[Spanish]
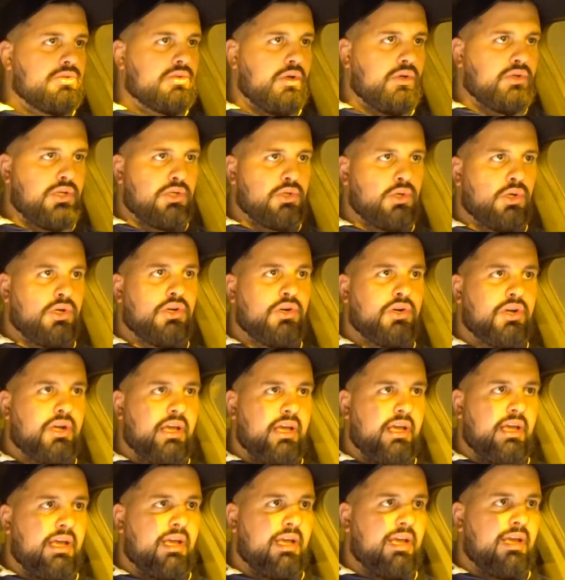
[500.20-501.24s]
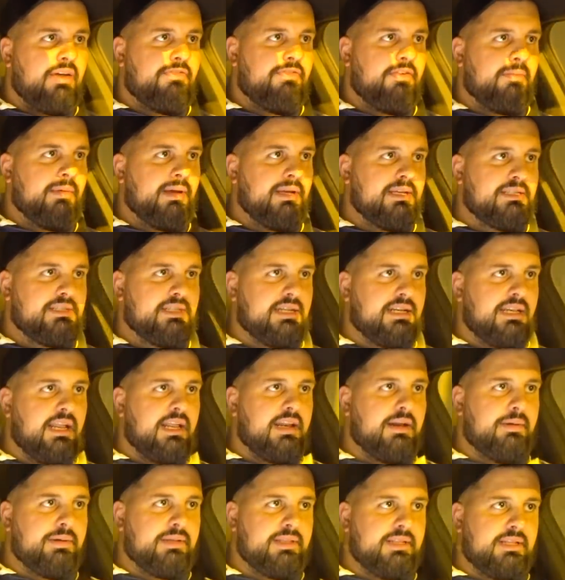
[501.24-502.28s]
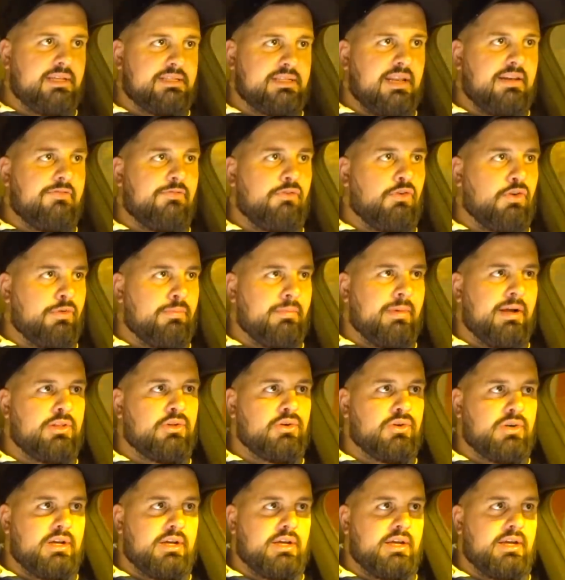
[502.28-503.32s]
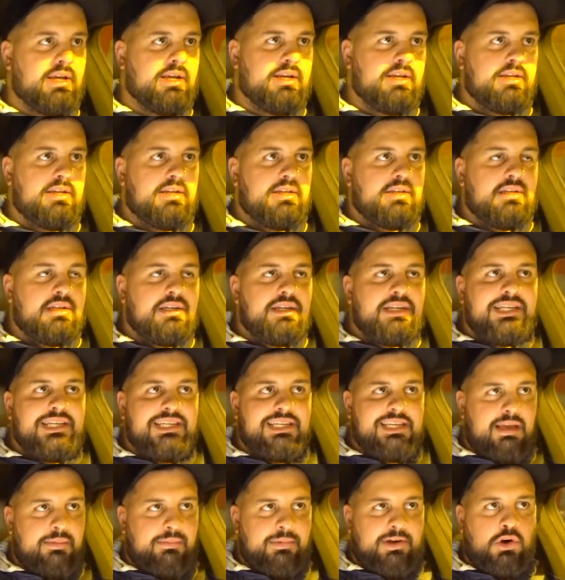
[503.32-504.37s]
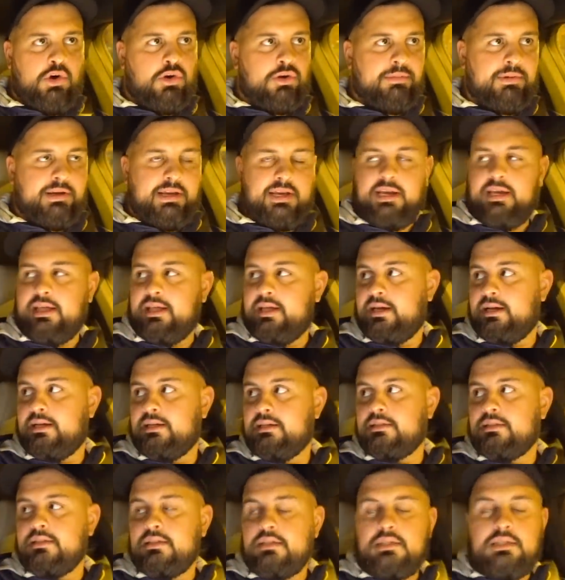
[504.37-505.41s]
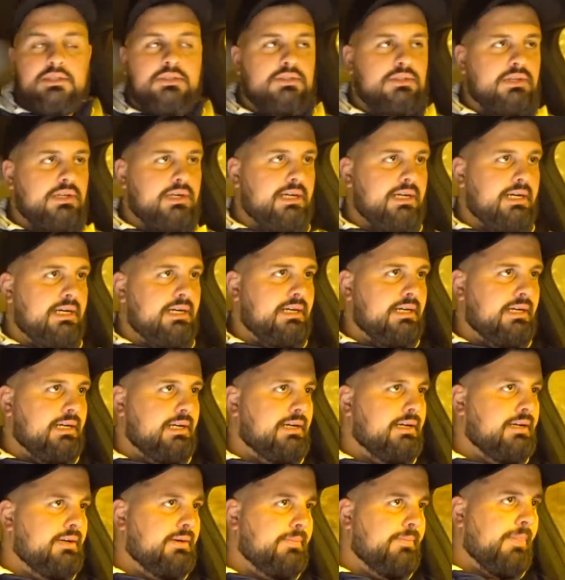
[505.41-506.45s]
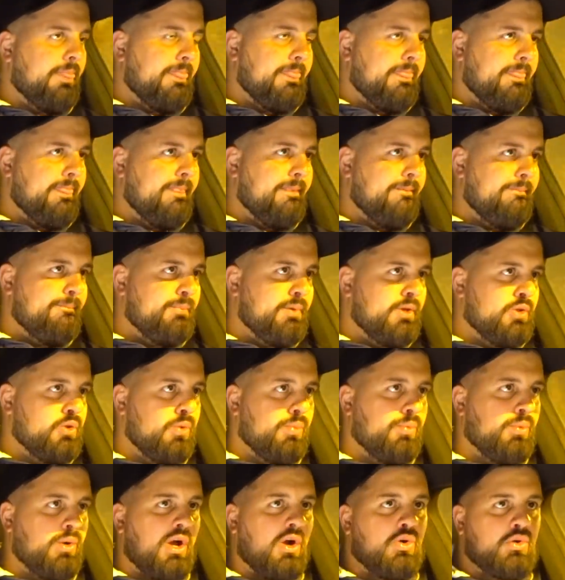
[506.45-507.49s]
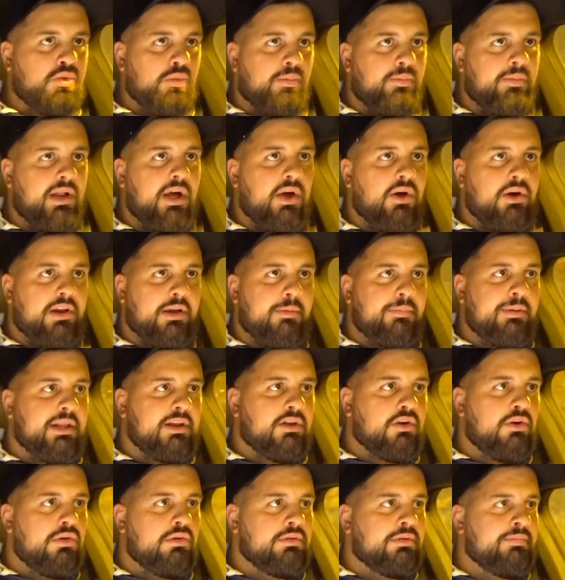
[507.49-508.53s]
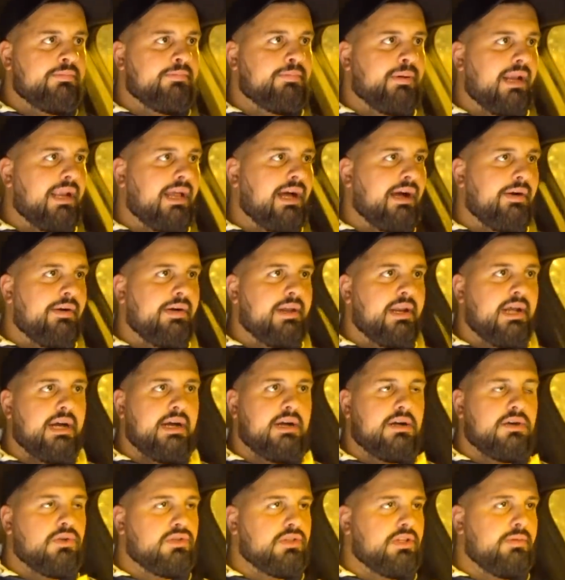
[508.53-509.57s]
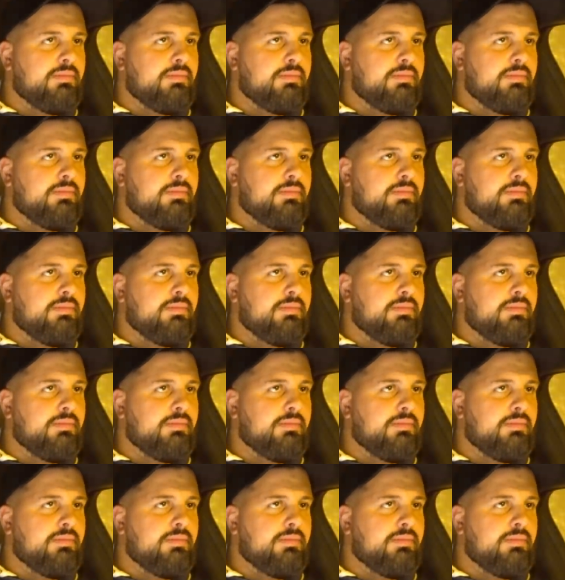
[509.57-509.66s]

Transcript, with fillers: o sea, yo creo que FMS claramente es el formato que, que mejor me queda. O sea, estoy muy acostumbrado a rapear con palabras, con